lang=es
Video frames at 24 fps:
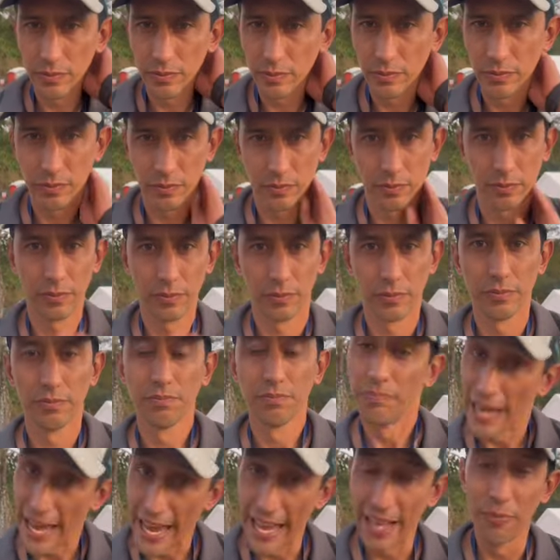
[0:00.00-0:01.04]
¿cómo está?
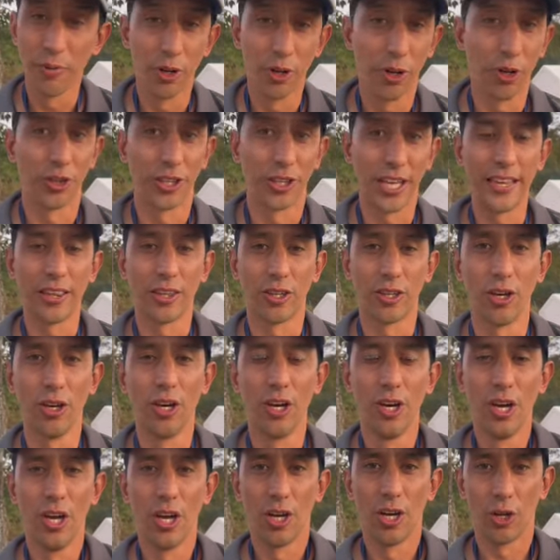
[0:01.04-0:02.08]
Bien, muy contento.
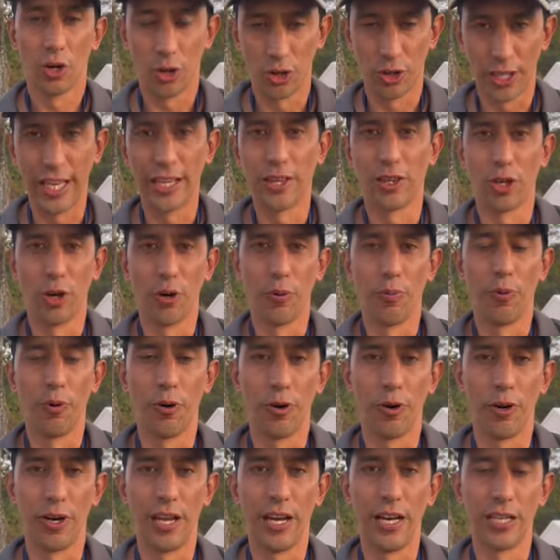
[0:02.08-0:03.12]
Contento
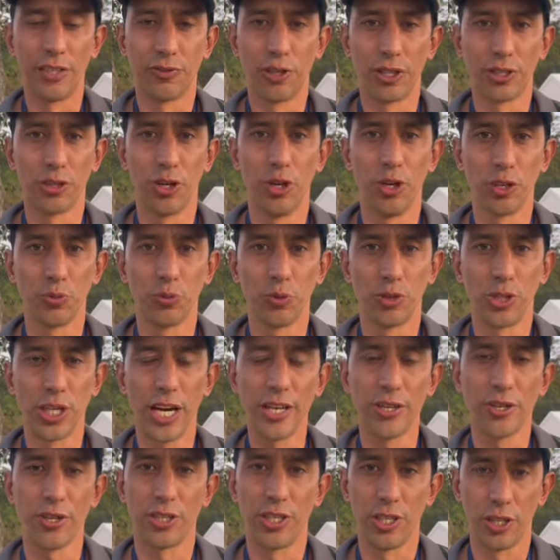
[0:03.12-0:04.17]
por el esfuerzo de los
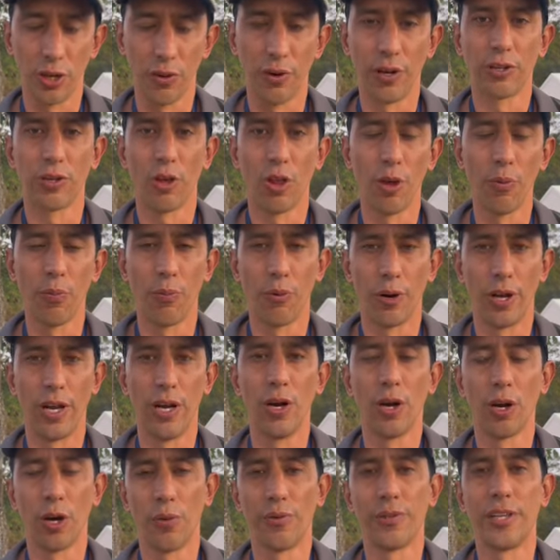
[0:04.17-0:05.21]
muchachos y sobre todo por el
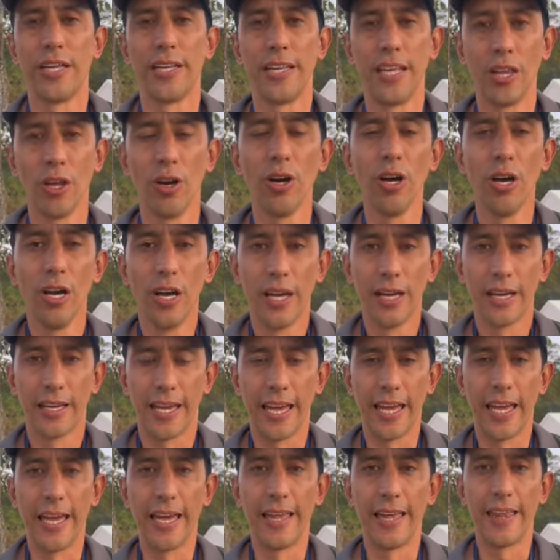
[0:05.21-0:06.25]
logro obtenido
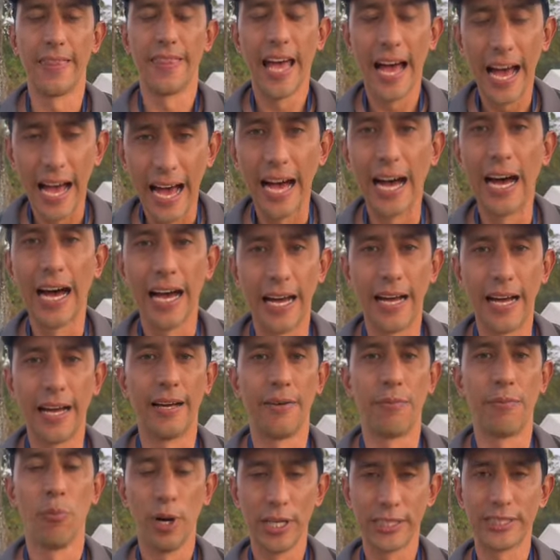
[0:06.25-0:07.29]
que da
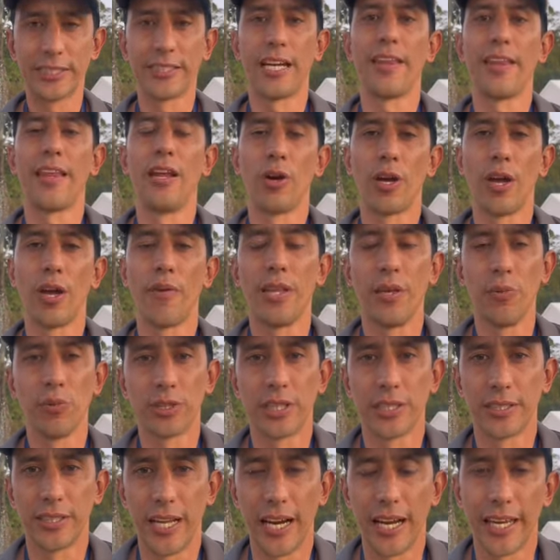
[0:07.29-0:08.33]
muestra de lo que venimos a
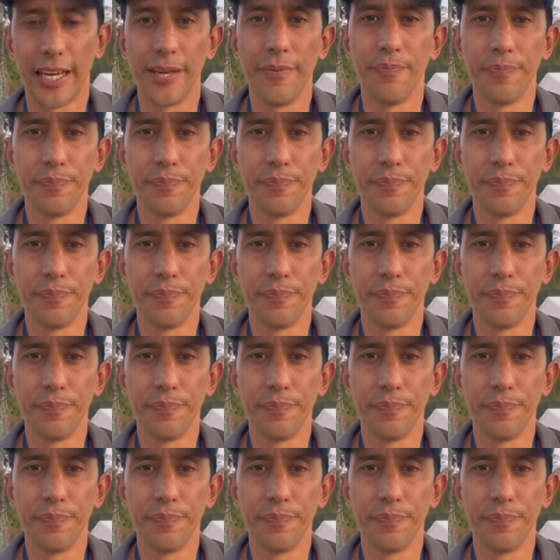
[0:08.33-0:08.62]
hacer aquí.